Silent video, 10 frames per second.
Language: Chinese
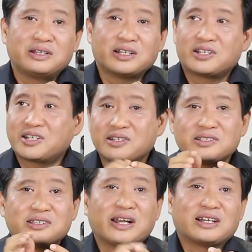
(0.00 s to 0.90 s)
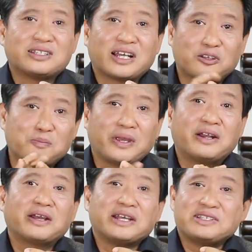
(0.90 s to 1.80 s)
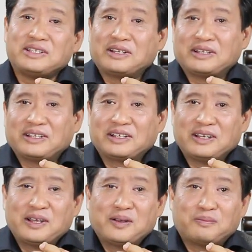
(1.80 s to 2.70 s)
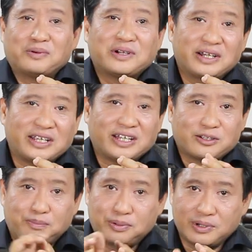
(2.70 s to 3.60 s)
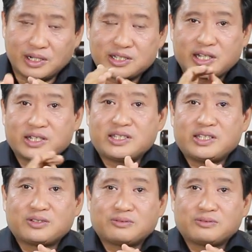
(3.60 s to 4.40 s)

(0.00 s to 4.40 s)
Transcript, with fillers: 这生死两次还都别人给洗的呢。博格里也就破了这个习